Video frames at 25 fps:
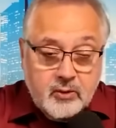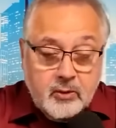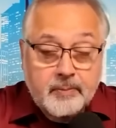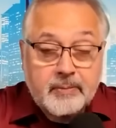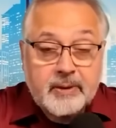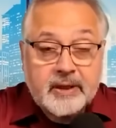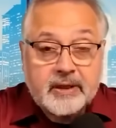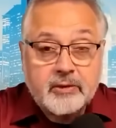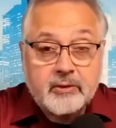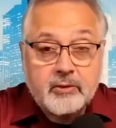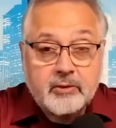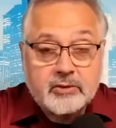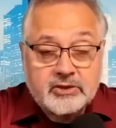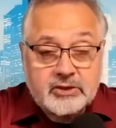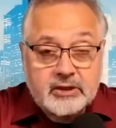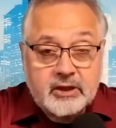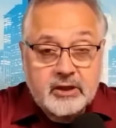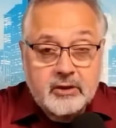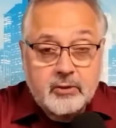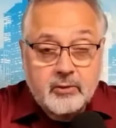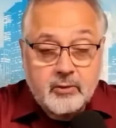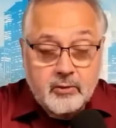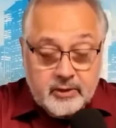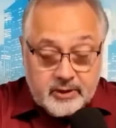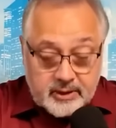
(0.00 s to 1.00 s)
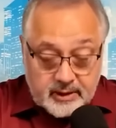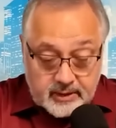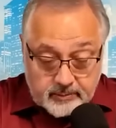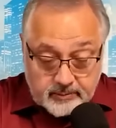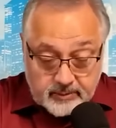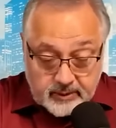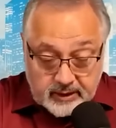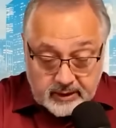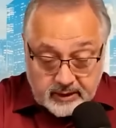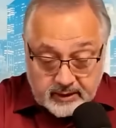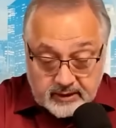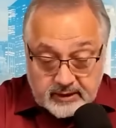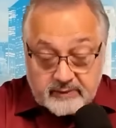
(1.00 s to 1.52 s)
польется рекой
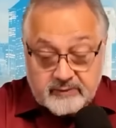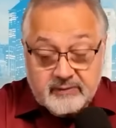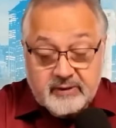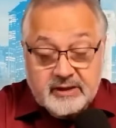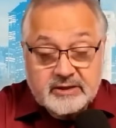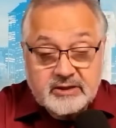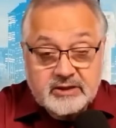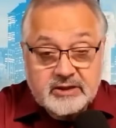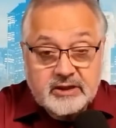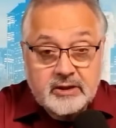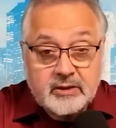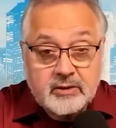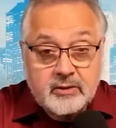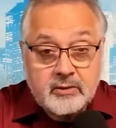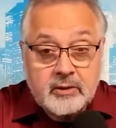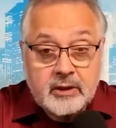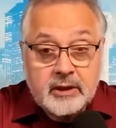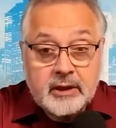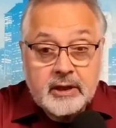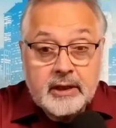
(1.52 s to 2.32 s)
обратно в Россию,